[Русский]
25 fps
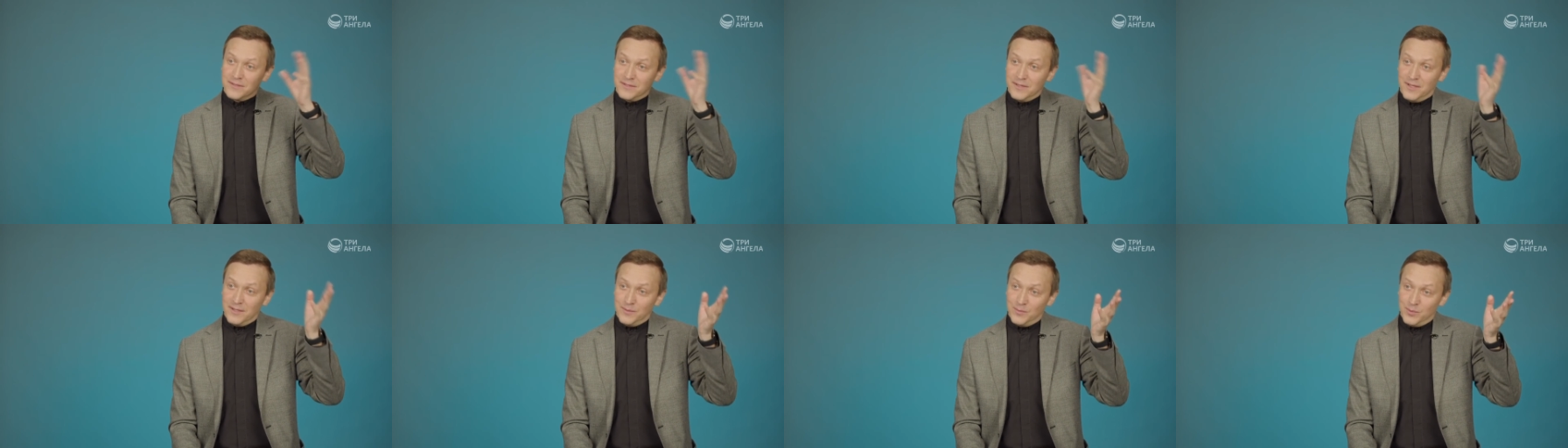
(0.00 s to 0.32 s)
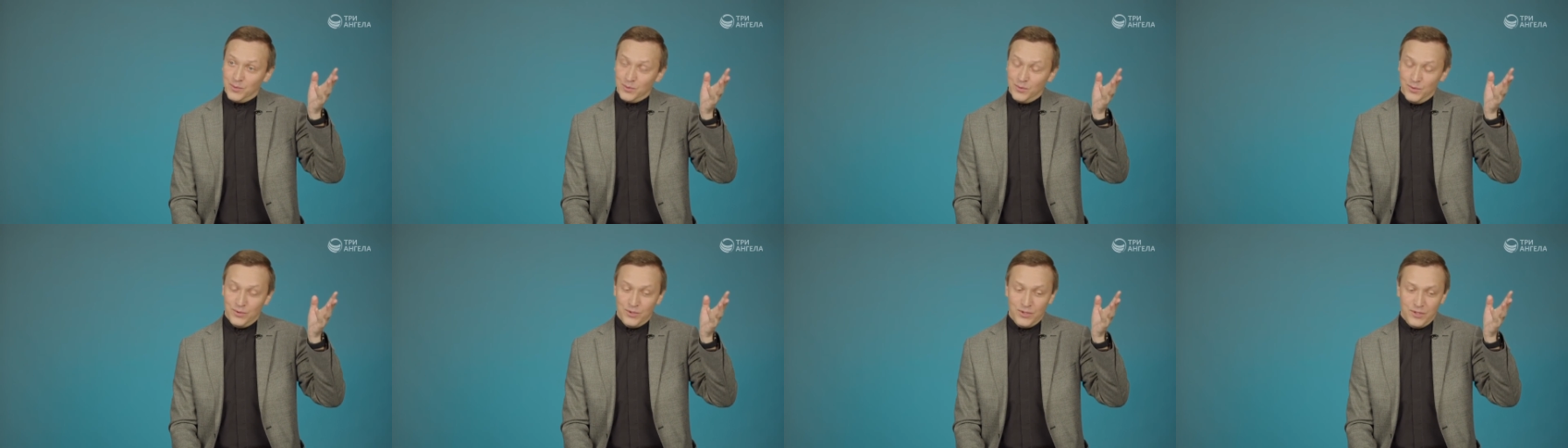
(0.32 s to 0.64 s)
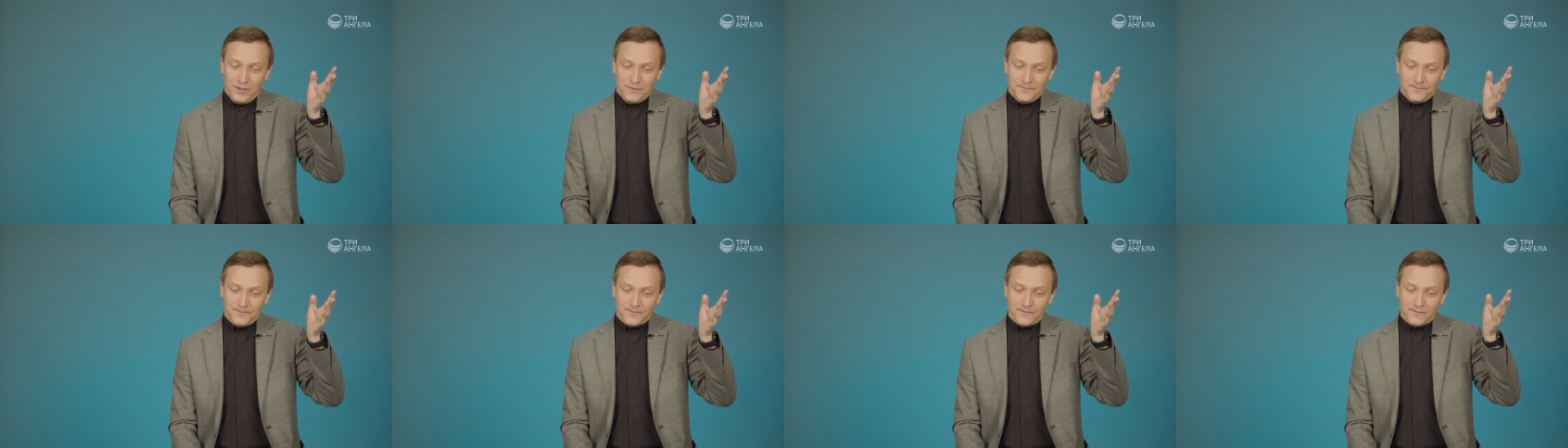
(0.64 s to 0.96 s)
знать
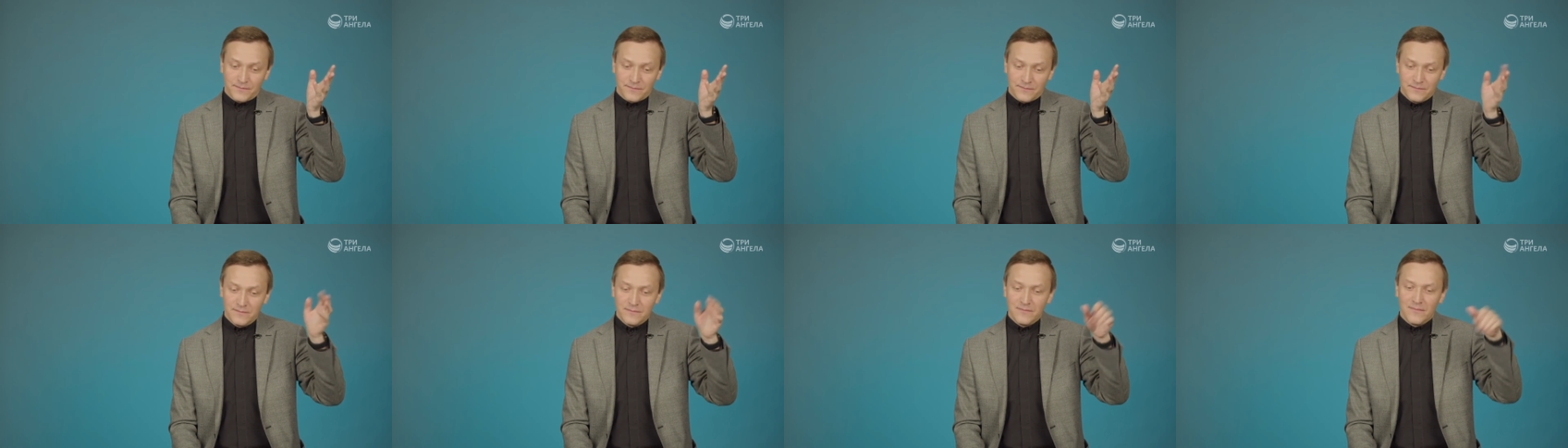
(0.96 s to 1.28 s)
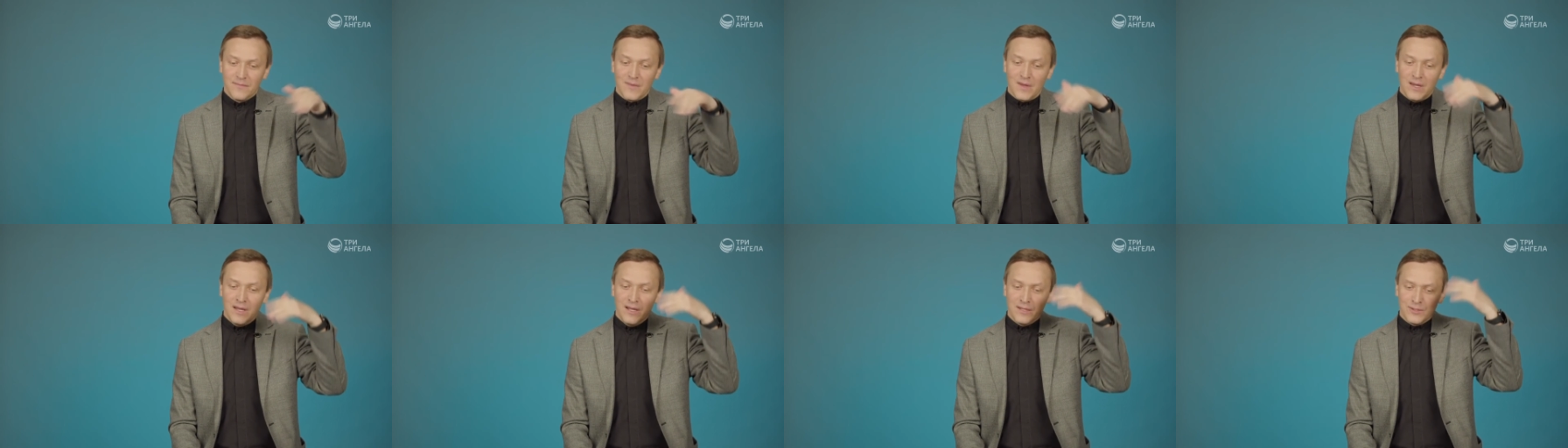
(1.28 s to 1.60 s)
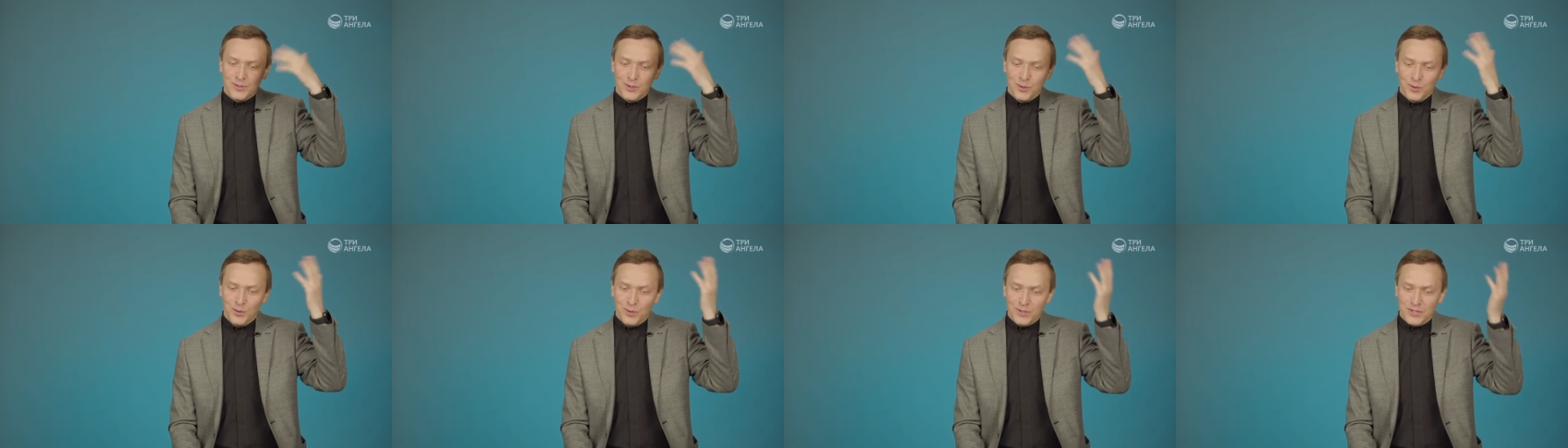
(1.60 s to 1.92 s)
будущее, а
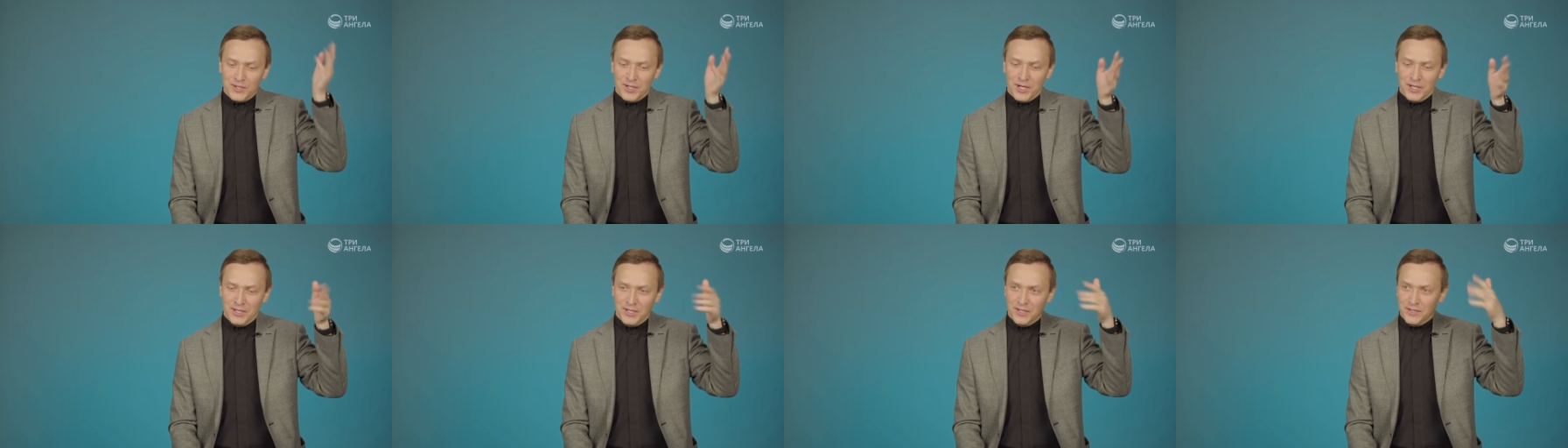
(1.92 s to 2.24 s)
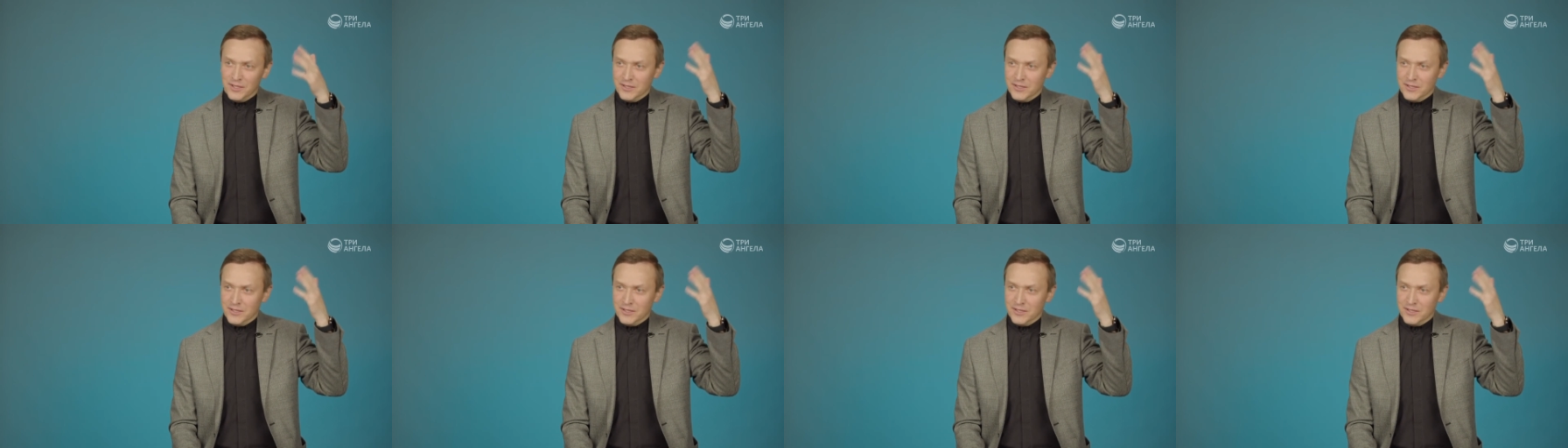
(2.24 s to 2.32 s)
с другой стороны,